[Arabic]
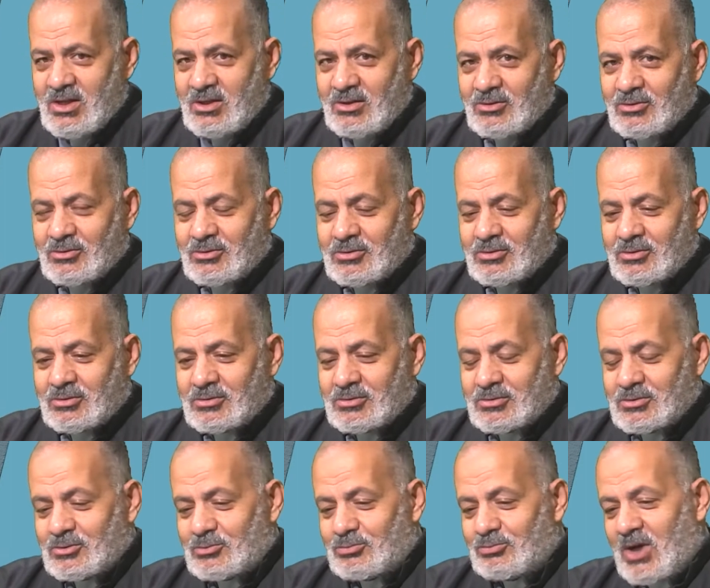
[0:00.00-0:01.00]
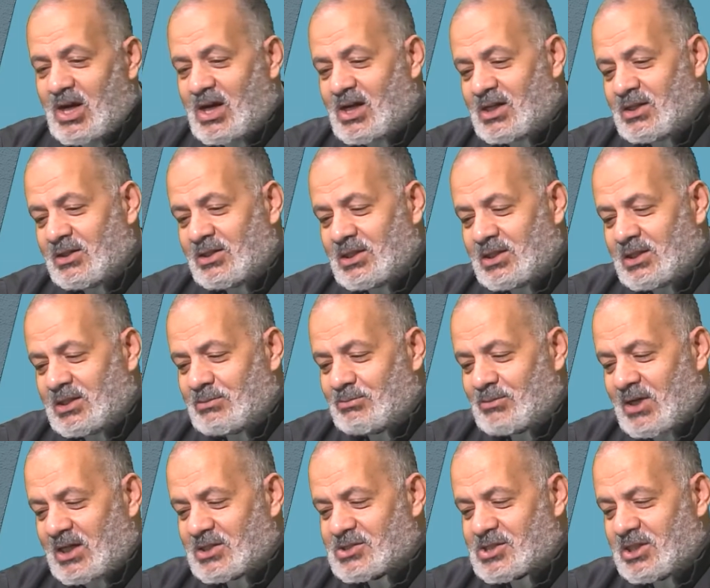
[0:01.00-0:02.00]
ومع ال...
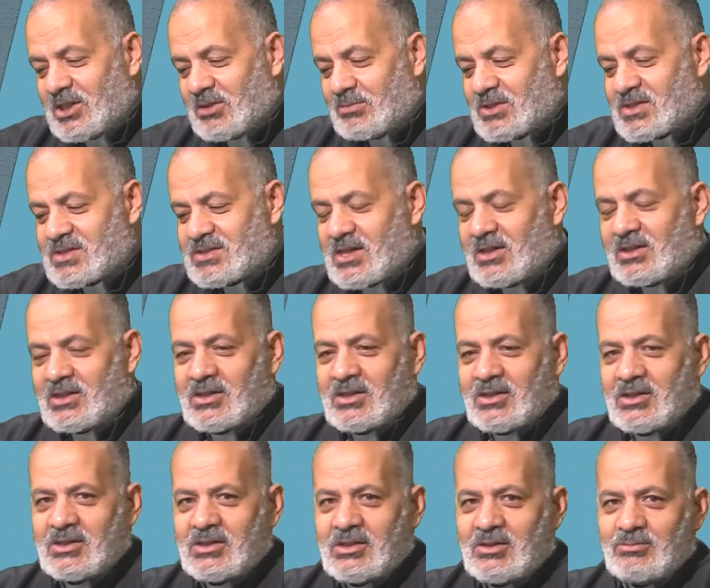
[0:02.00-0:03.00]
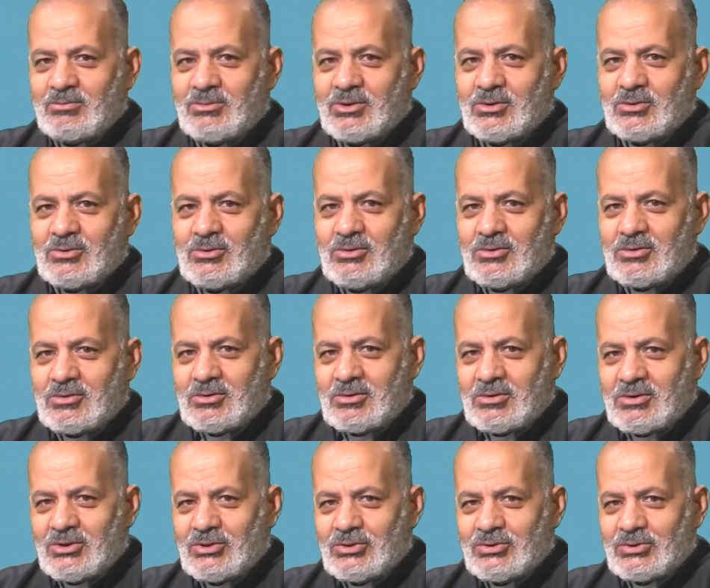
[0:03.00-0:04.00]
مع جانب الصرخه بيقولوا
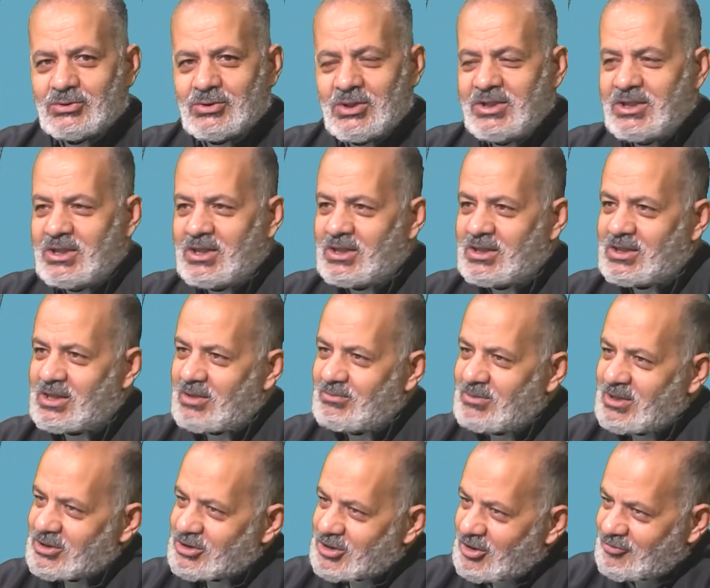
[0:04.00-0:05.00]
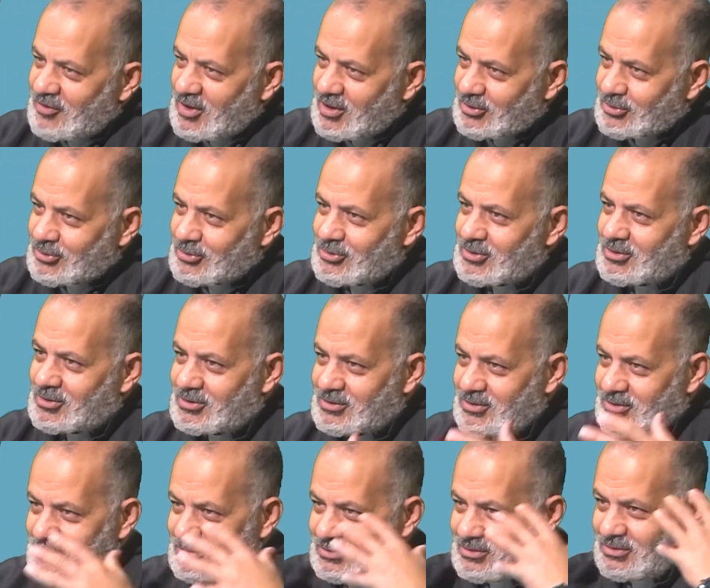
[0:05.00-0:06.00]
انه هي كمان تفرغ
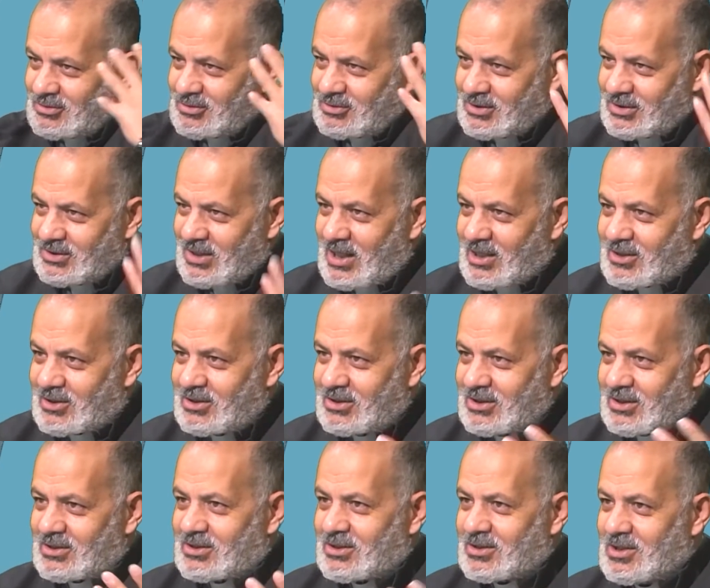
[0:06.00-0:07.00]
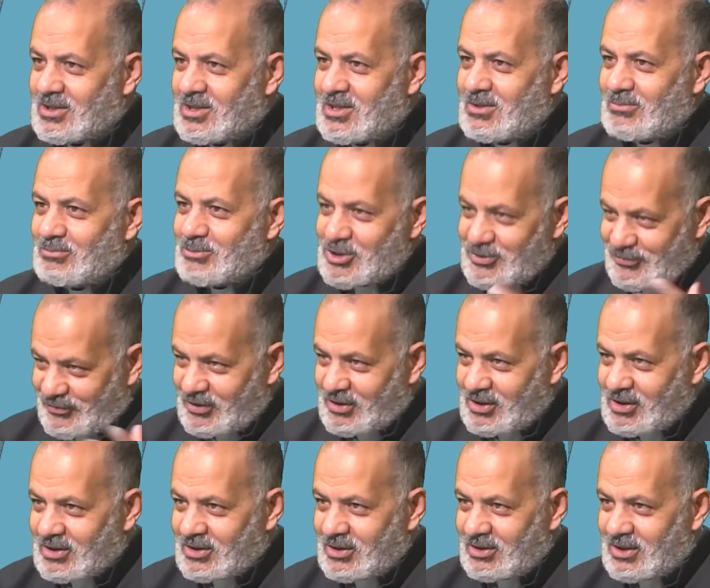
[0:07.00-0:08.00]
للعقل يعني مش
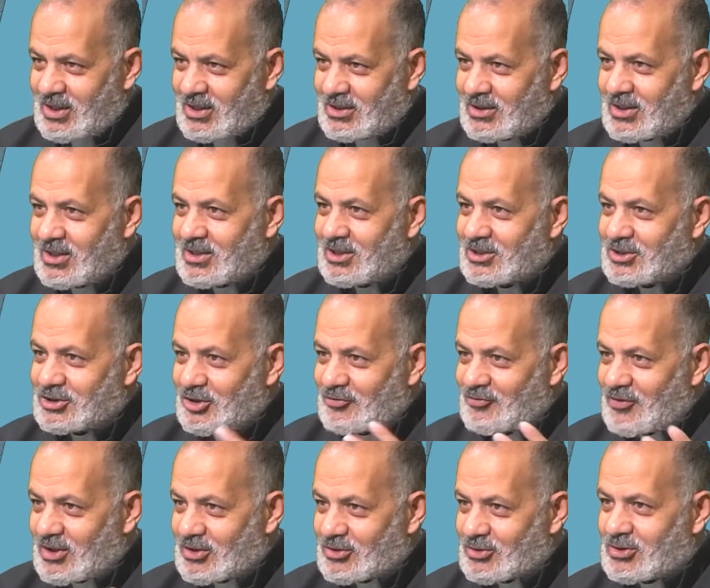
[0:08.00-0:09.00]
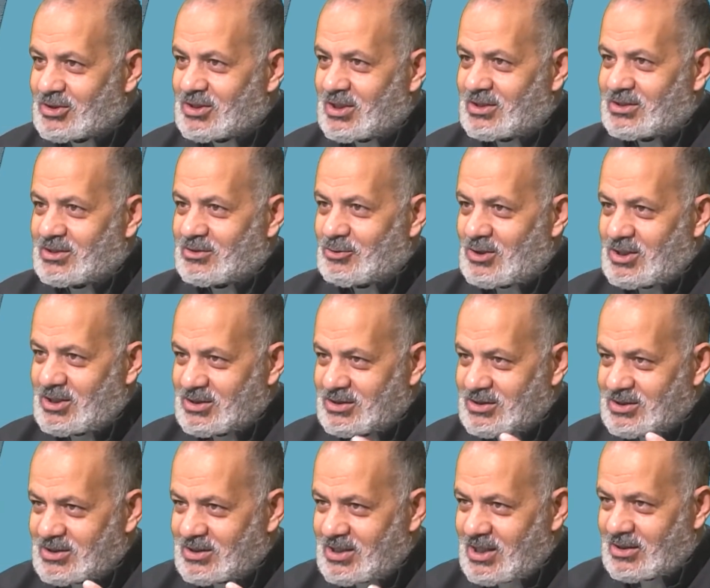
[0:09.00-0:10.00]
فراغ للعقل لكن صحيح. تفرغ صحيح. يعني الواحد
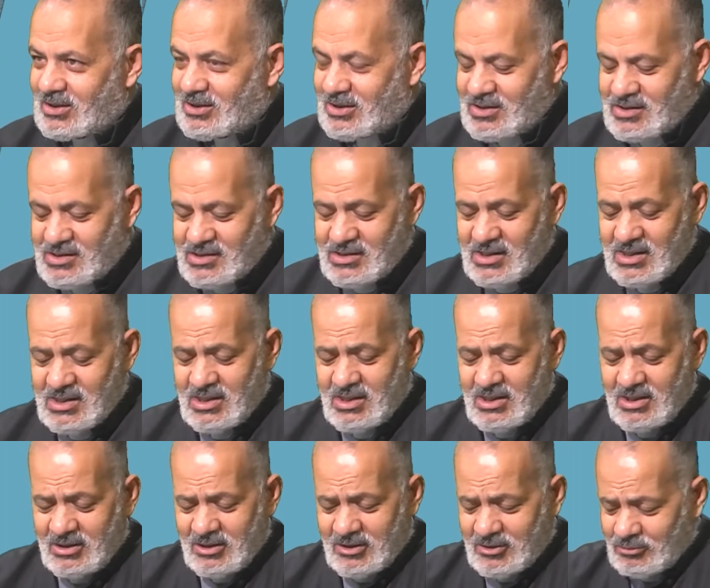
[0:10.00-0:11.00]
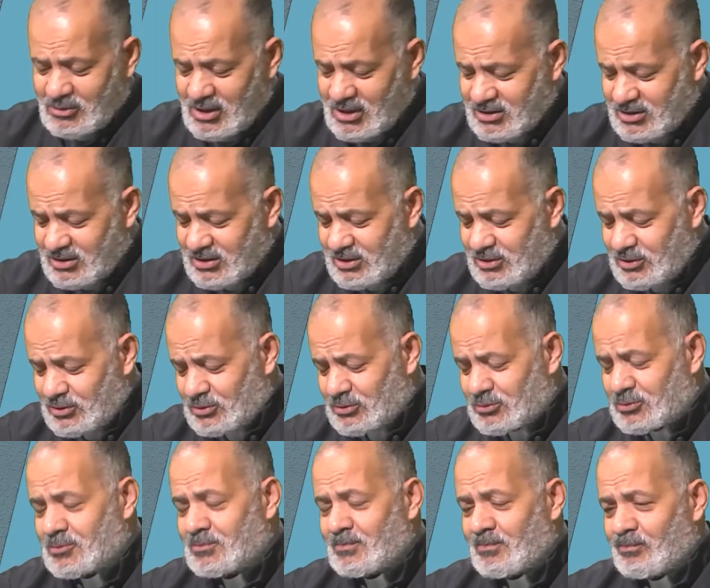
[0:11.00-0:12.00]
يكرس الوقت انه